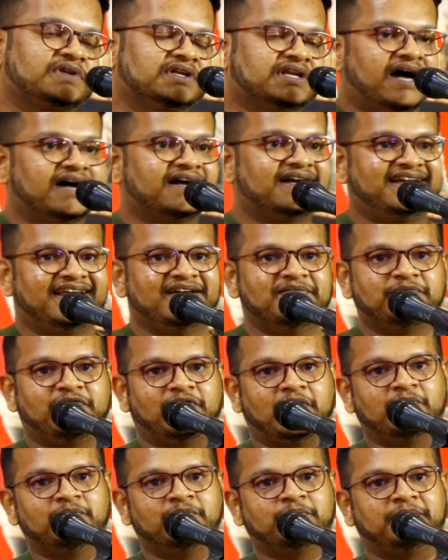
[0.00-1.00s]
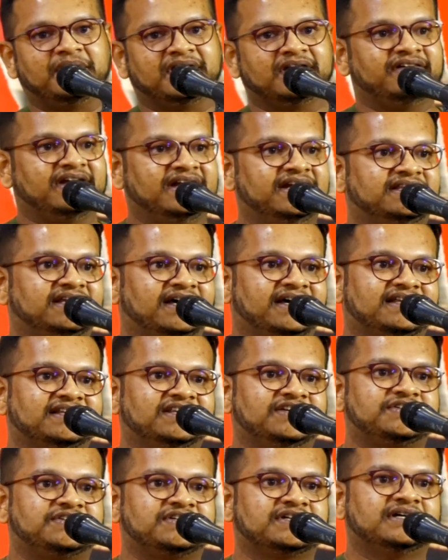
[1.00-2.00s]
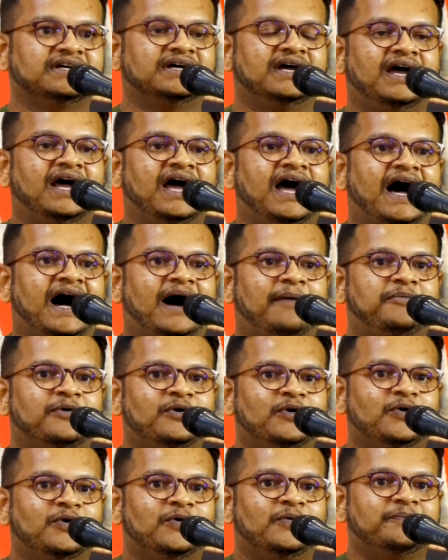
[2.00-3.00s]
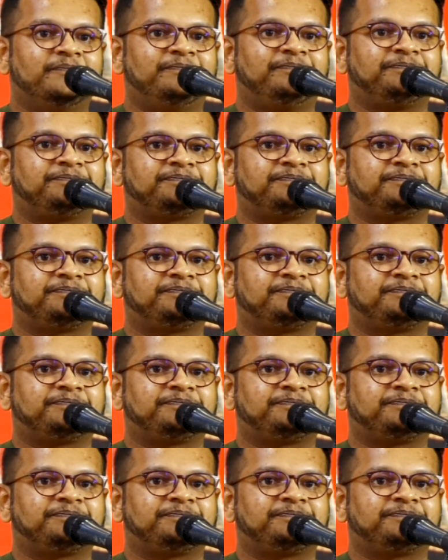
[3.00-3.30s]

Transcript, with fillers: நாங்கள் டீம் ஃபார்ம் பண்ண வேண்டியதாக இருந்துச்சு அப்போது